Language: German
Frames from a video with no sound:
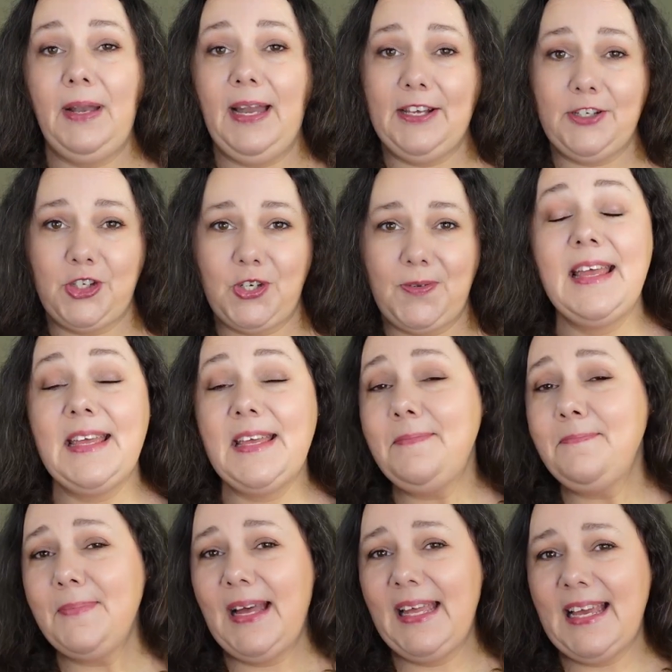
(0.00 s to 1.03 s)
Blush.
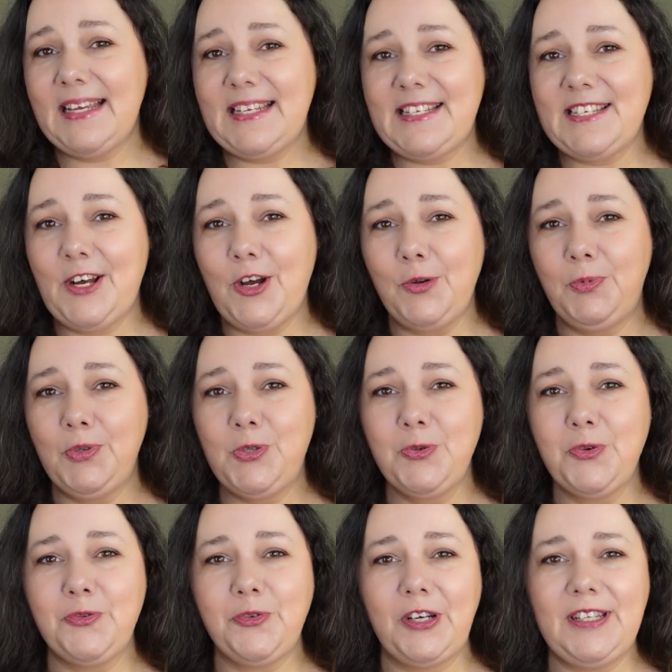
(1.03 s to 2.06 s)
Im Mai hatte ich ja auch
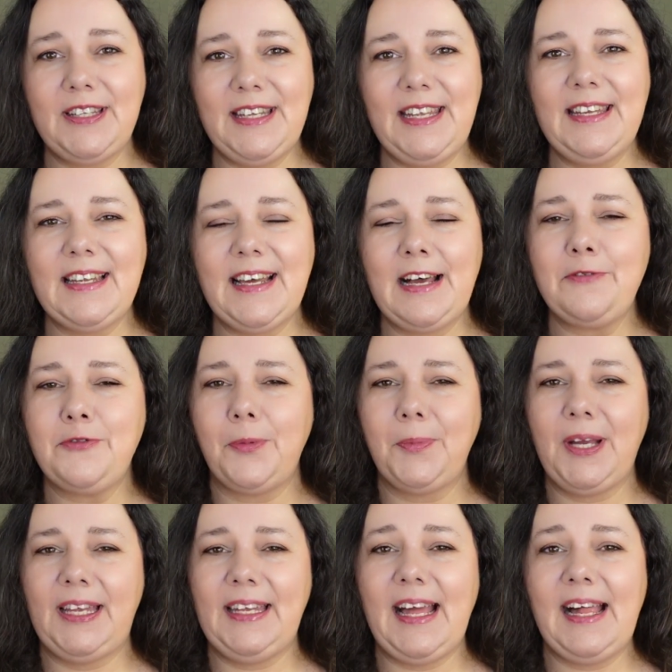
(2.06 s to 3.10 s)
Besuch von Nina
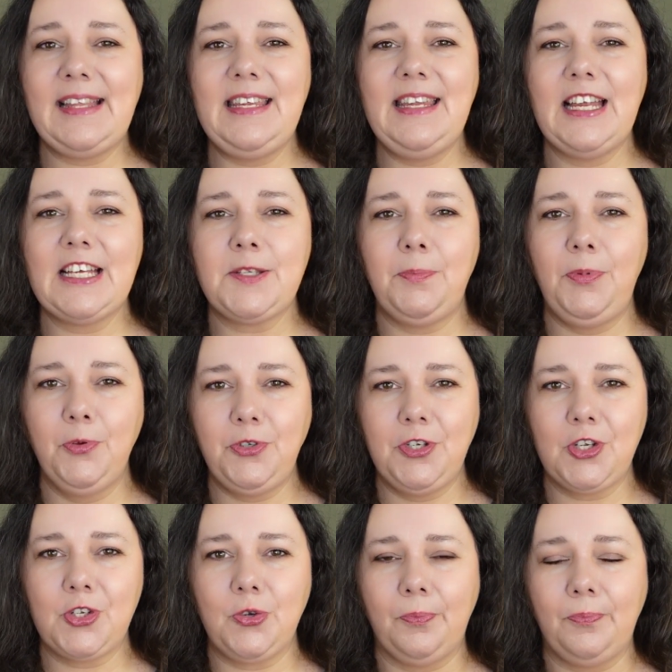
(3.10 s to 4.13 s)
vom Kanal Ninas
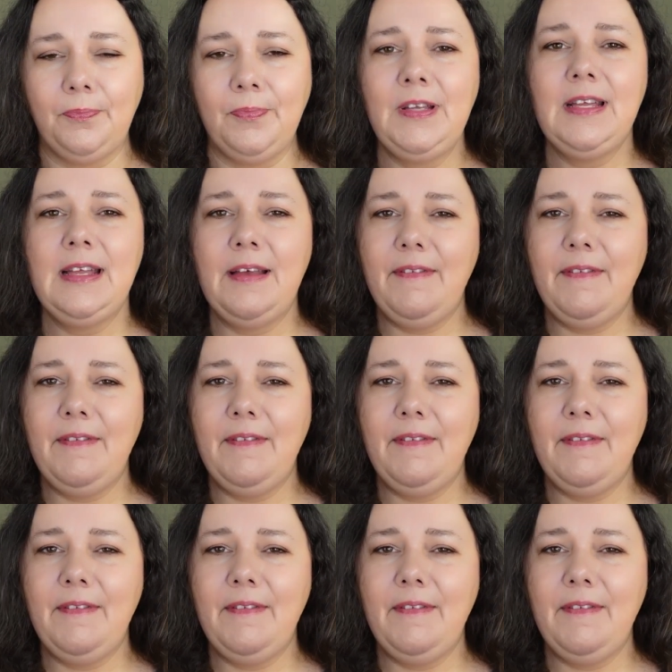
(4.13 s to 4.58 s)
Beauty Schuppen.